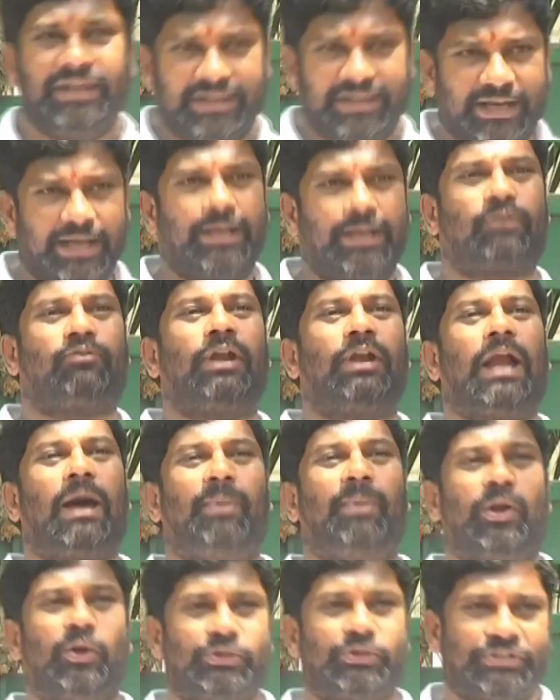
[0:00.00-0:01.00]
ఇంకా ఎక్కువ
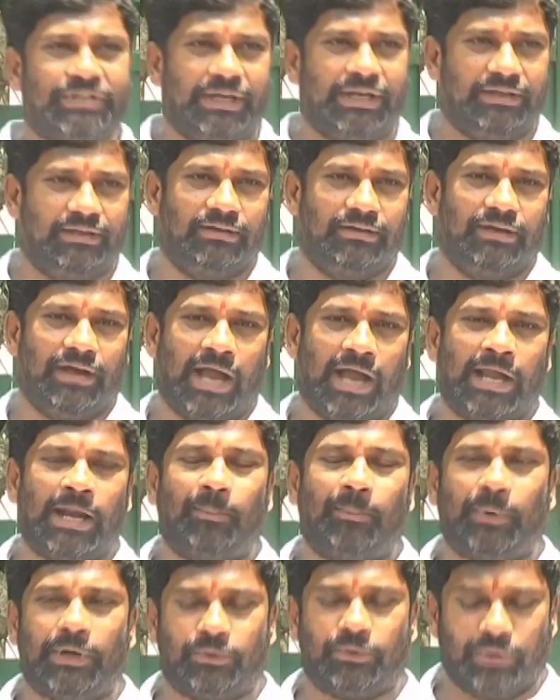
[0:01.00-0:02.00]
లాభాలు వచ్చినాయి
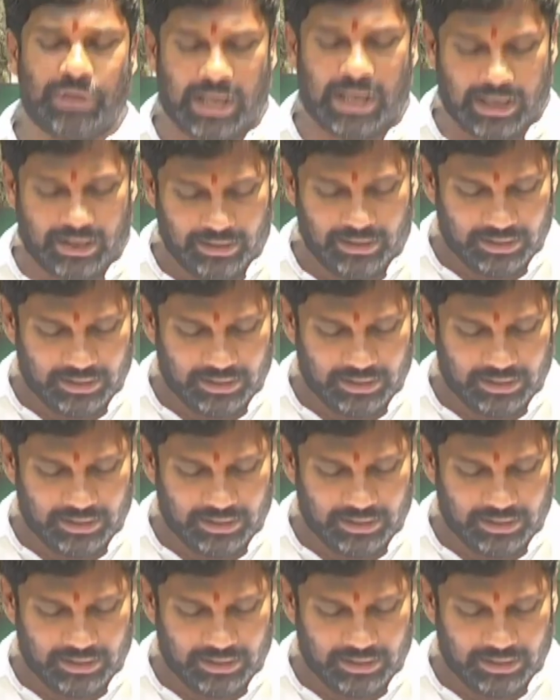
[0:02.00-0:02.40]
అయినప్పటికీ కూడా